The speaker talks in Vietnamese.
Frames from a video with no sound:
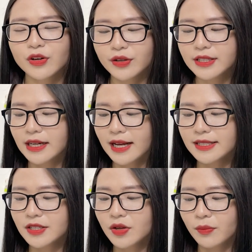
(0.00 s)
đó chính là
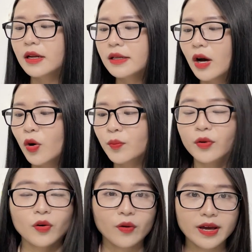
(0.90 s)
sữa rửa mặt No
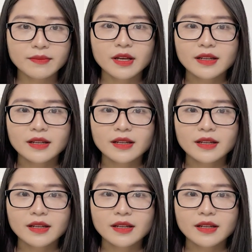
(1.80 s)
Problem.